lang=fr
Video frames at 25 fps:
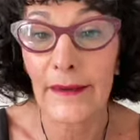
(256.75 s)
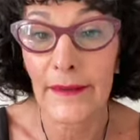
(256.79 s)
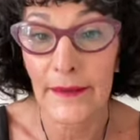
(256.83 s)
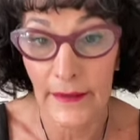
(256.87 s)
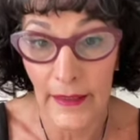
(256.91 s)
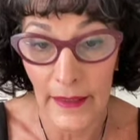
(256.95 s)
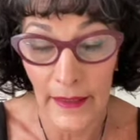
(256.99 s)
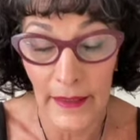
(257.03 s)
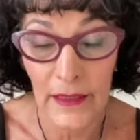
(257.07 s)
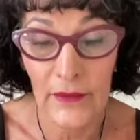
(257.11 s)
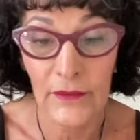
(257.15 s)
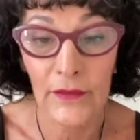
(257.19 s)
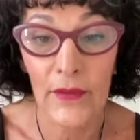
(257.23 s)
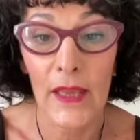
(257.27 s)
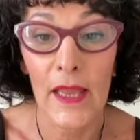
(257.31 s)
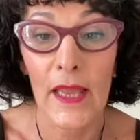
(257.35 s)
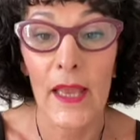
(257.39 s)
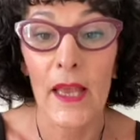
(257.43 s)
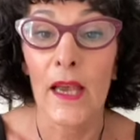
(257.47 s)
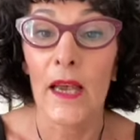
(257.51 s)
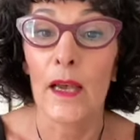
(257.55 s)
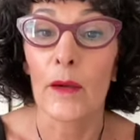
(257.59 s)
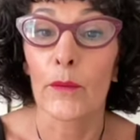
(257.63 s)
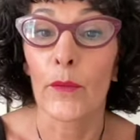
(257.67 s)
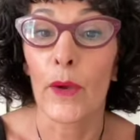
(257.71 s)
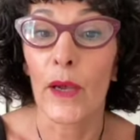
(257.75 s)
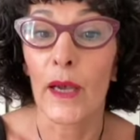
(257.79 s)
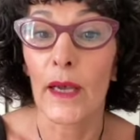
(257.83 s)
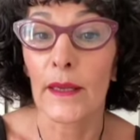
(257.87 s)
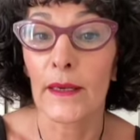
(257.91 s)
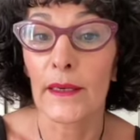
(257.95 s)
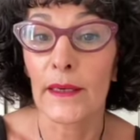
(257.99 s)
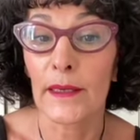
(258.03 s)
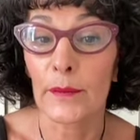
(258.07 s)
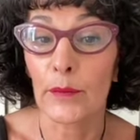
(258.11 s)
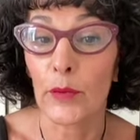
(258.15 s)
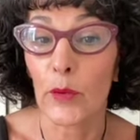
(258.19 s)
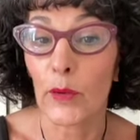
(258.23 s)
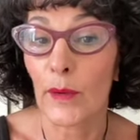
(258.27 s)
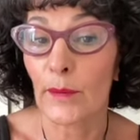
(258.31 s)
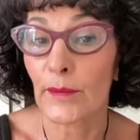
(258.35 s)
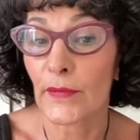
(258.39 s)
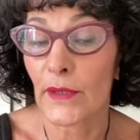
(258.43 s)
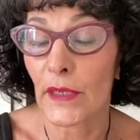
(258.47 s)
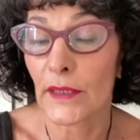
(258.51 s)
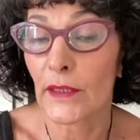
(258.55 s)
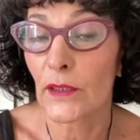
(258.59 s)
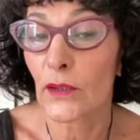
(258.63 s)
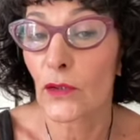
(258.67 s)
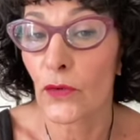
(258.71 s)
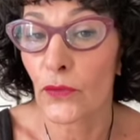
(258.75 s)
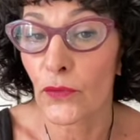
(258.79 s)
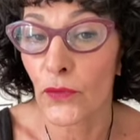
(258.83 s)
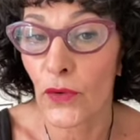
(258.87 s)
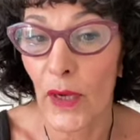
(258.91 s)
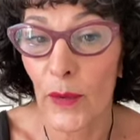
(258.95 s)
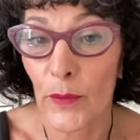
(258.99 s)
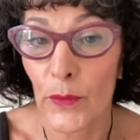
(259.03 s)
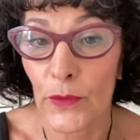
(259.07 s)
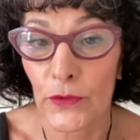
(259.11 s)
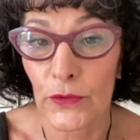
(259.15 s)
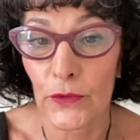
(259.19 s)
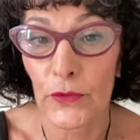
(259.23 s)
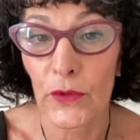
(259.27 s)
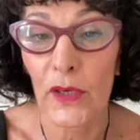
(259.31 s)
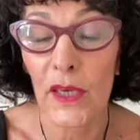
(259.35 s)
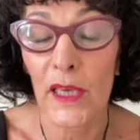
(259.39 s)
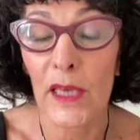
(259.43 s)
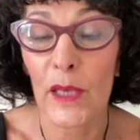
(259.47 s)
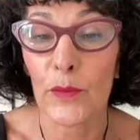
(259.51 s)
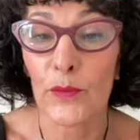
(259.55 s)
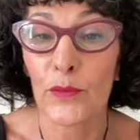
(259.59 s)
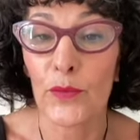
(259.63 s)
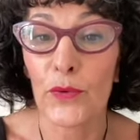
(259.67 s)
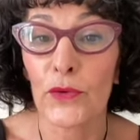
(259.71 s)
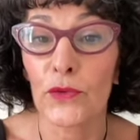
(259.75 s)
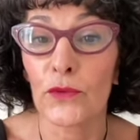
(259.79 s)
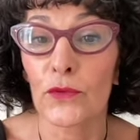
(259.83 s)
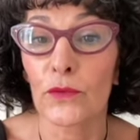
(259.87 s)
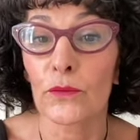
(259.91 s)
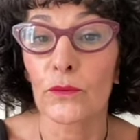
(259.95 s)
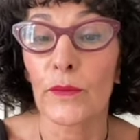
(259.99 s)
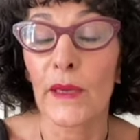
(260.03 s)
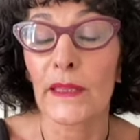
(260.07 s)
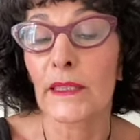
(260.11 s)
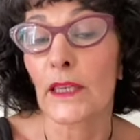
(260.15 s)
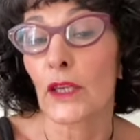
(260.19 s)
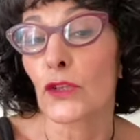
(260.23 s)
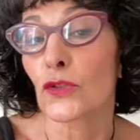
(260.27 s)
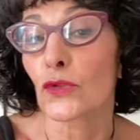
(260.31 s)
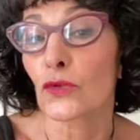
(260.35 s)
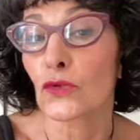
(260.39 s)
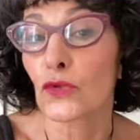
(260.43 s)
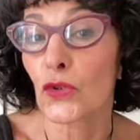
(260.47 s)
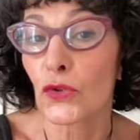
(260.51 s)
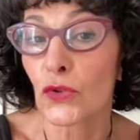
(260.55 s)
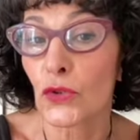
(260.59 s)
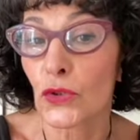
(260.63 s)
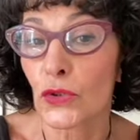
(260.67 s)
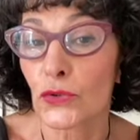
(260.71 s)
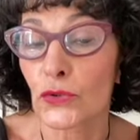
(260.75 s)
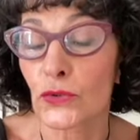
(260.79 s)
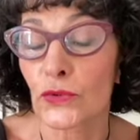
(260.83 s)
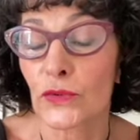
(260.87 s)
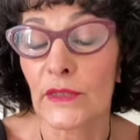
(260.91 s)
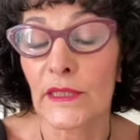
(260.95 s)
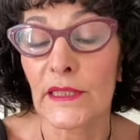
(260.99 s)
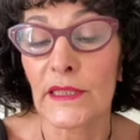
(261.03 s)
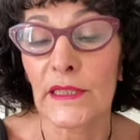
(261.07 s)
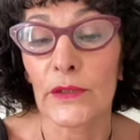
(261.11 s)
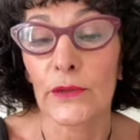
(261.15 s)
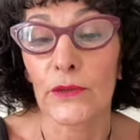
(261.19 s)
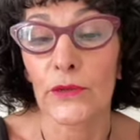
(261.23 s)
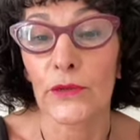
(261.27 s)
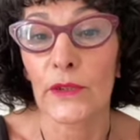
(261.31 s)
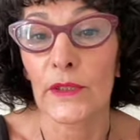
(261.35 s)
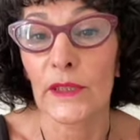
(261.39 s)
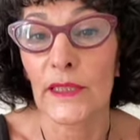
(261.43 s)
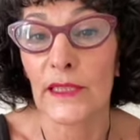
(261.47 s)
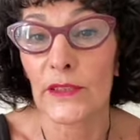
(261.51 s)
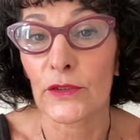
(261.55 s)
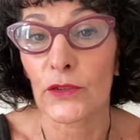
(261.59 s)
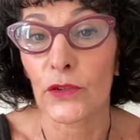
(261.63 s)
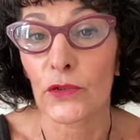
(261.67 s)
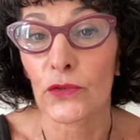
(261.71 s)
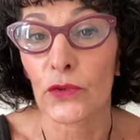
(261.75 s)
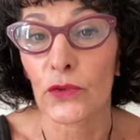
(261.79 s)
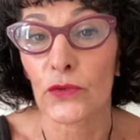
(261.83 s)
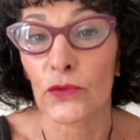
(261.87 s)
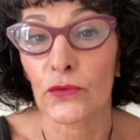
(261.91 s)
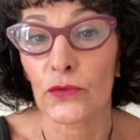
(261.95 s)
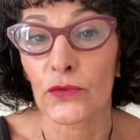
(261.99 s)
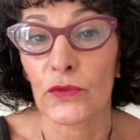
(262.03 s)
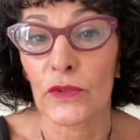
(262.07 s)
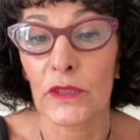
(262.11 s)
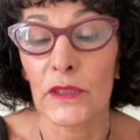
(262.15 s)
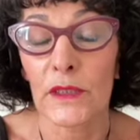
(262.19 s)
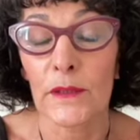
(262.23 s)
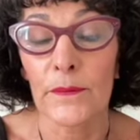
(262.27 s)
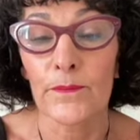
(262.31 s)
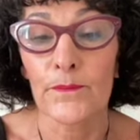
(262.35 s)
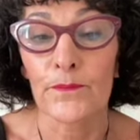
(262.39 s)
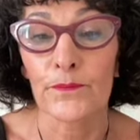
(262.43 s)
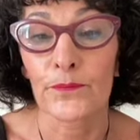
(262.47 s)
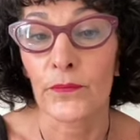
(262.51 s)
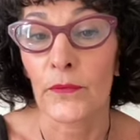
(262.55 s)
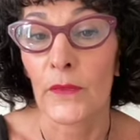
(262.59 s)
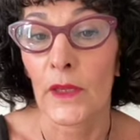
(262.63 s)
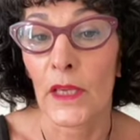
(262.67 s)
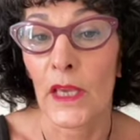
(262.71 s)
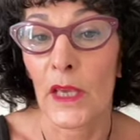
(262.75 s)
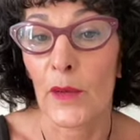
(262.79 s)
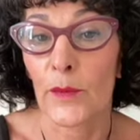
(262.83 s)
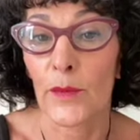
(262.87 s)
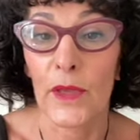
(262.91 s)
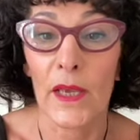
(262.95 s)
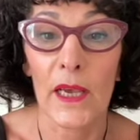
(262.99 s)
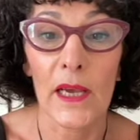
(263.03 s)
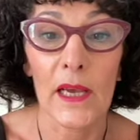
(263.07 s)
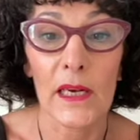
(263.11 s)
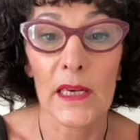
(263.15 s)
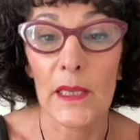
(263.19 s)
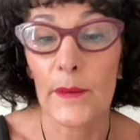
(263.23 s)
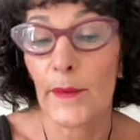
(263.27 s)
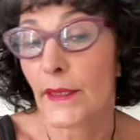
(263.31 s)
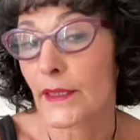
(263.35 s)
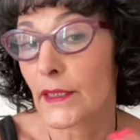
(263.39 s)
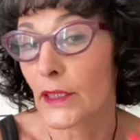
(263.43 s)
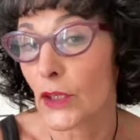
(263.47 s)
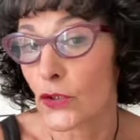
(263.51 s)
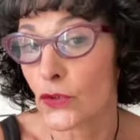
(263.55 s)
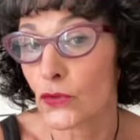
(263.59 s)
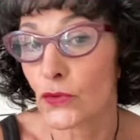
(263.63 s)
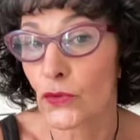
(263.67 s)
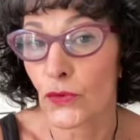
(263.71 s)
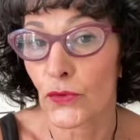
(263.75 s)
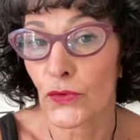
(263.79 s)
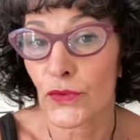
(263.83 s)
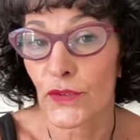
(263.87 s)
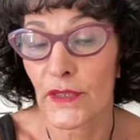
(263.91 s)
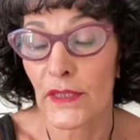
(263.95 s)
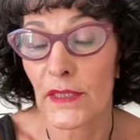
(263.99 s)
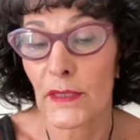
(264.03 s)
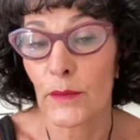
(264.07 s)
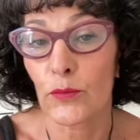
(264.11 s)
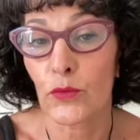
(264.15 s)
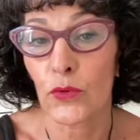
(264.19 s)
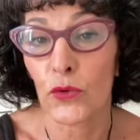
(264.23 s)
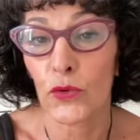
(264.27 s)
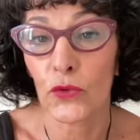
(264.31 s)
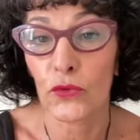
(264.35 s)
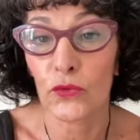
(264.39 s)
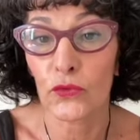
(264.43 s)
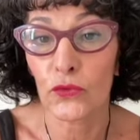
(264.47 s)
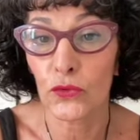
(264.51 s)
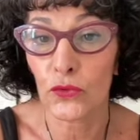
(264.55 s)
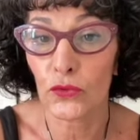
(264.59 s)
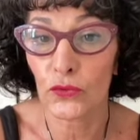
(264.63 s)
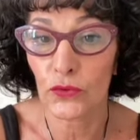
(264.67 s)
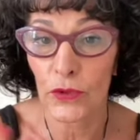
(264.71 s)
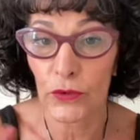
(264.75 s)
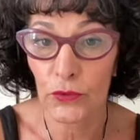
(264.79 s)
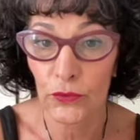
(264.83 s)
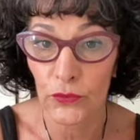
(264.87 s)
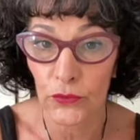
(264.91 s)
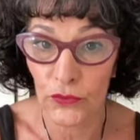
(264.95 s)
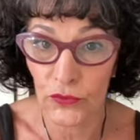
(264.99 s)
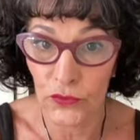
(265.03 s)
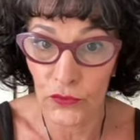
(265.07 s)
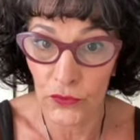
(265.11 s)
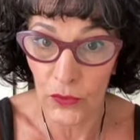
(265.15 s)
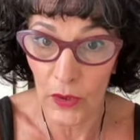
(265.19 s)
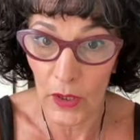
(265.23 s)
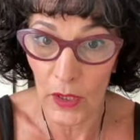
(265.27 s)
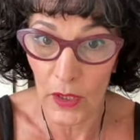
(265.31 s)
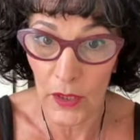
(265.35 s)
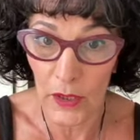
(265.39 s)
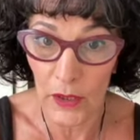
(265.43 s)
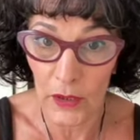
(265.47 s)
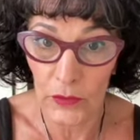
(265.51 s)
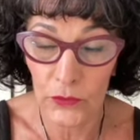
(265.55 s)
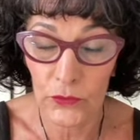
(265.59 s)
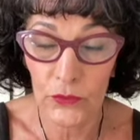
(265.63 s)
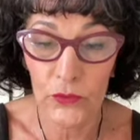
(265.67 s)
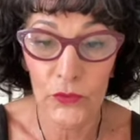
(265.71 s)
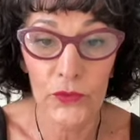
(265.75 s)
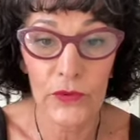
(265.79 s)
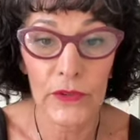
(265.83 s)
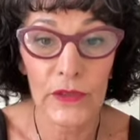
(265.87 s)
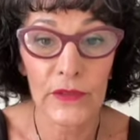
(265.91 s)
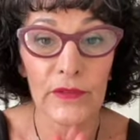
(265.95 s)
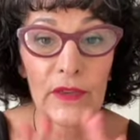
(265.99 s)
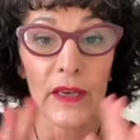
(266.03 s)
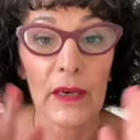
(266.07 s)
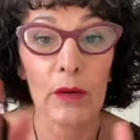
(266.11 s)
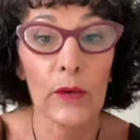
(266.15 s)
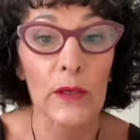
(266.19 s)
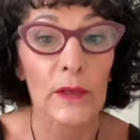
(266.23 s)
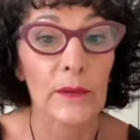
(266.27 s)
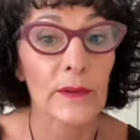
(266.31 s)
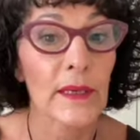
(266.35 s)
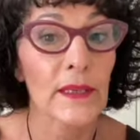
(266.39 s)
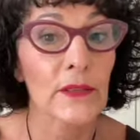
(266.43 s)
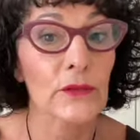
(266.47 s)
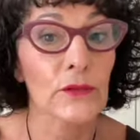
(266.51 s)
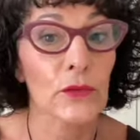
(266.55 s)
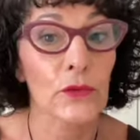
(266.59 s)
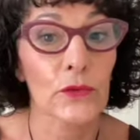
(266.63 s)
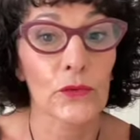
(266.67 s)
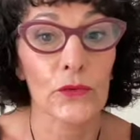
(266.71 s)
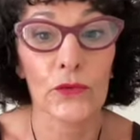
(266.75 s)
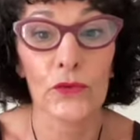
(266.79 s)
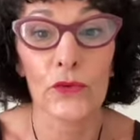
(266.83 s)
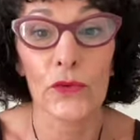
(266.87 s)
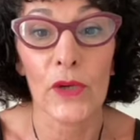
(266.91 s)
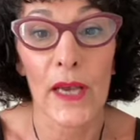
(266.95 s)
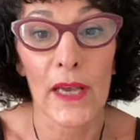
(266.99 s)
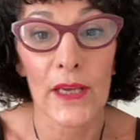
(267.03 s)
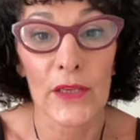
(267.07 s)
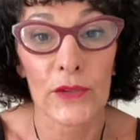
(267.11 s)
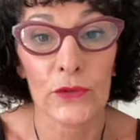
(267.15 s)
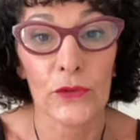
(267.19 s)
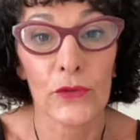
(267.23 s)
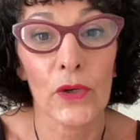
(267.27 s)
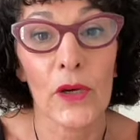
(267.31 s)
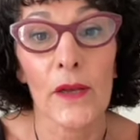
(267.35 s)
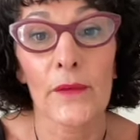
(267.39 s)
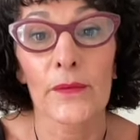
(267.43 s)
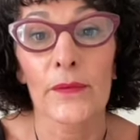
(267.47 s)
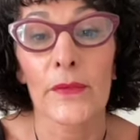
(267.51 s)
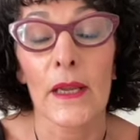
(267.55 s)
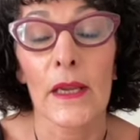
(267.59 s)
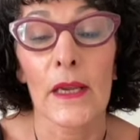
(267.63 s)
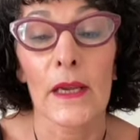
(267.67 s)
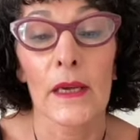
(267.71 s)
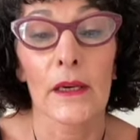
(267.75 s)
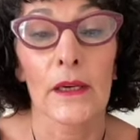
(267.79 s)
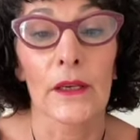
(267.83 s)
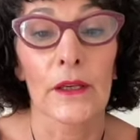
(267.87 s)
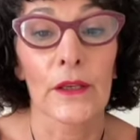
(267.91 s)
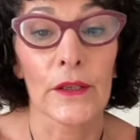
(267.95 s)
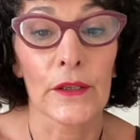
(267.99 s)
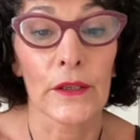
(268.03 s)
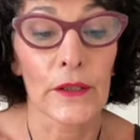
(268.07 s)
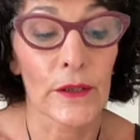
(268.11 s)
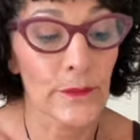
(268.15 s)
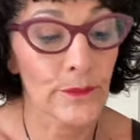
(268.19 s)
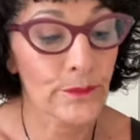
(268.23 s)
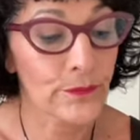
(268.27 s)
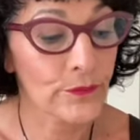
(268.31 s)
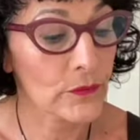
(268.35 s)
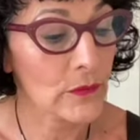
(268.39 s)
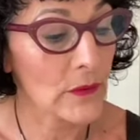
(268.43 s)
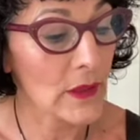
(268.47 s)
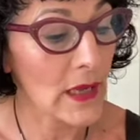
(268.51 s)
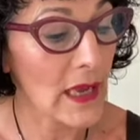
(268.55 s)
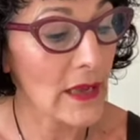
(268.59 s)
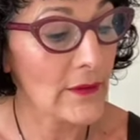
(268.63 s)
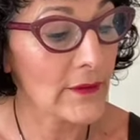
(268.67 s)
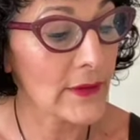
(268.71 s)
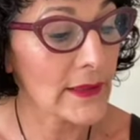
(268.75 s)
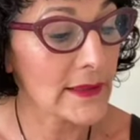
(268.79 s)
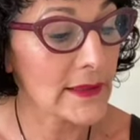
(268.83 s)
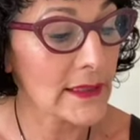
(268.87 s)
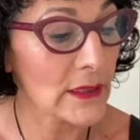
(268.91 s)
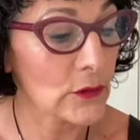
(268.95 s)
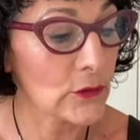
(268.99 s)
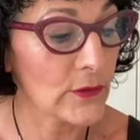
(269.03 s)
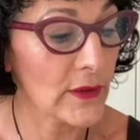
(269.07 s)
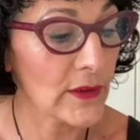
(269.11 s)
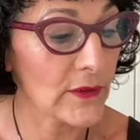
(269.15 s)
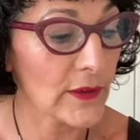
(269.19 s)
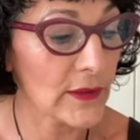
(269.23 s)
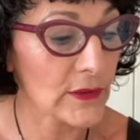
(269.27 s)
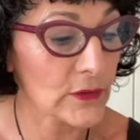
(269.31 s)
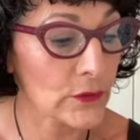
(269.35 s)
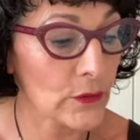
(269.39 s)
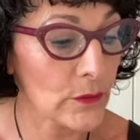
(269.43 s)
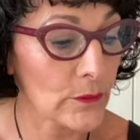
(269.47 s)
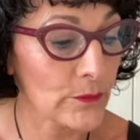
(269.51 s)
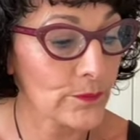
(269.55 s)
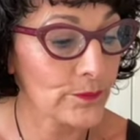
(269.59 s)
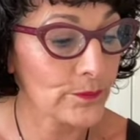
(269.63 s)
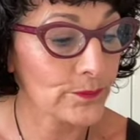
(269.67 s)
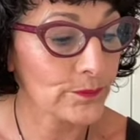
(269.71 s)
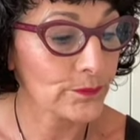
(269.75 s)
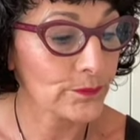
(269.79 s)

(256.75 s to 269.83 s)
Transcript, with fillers: Et ça arrive, bah, les problèmes techniques au fur et à mesure. Et puis, mettre à jour d'autres outils, si tu utilises d'autres outils, eh bien, les mettre à jour aussi pour que tout soit toujours, euh, tout l'univers WordPress soit toujours à jour euh, avec cette nouvelle version.